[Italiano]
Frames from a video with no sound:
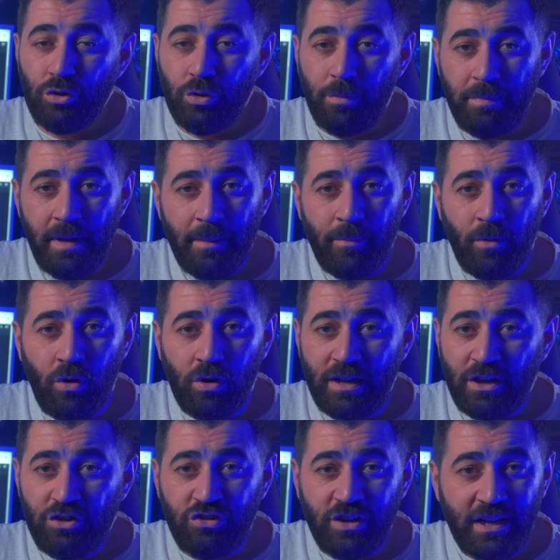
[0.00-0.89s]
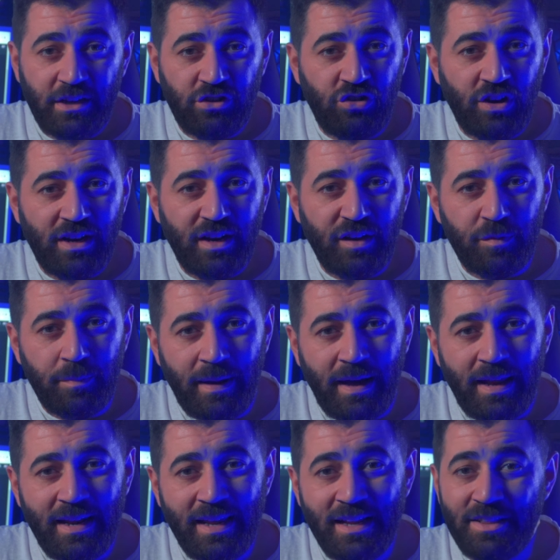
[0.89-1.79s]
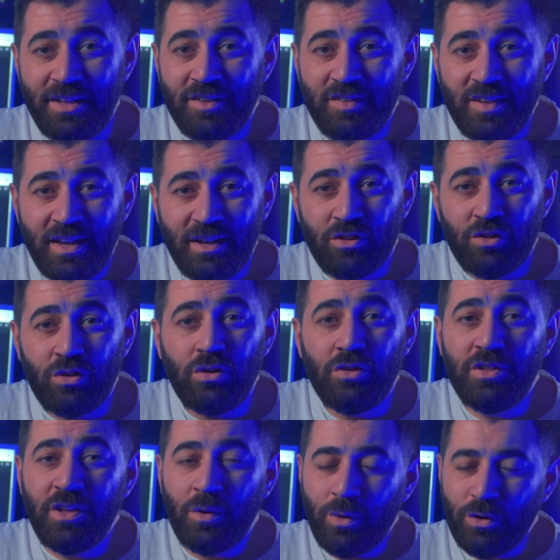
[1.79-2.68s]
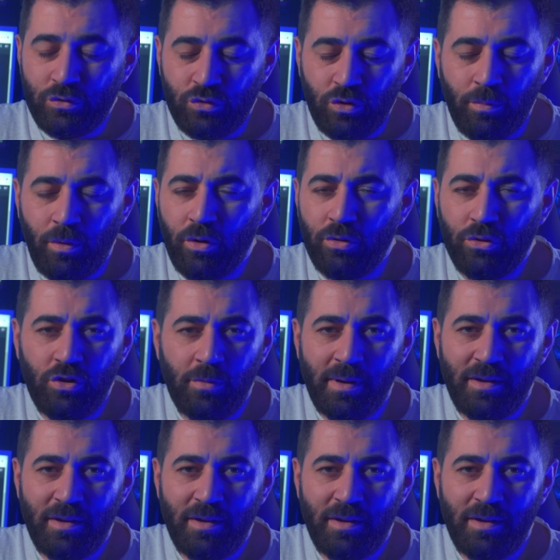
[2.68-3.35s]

Dobbiamo lasciarci alle spalle il deserto di questo mondo